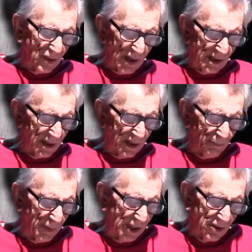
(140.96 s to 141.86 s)
la sua
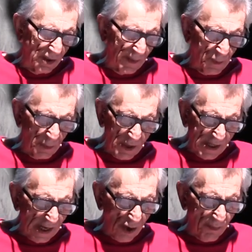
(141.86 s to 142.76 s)
morte
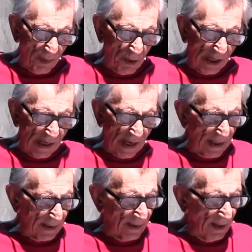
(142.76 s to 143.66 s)
e quindi
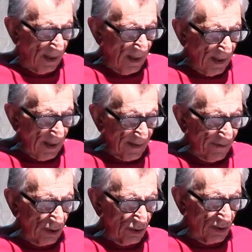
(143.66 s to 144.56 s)
insomma
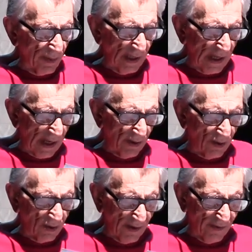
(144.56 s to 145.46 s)
quell'episodio che
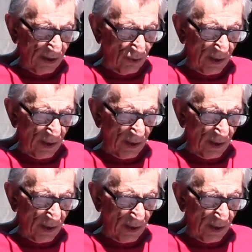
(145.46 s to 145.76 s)
ovviamente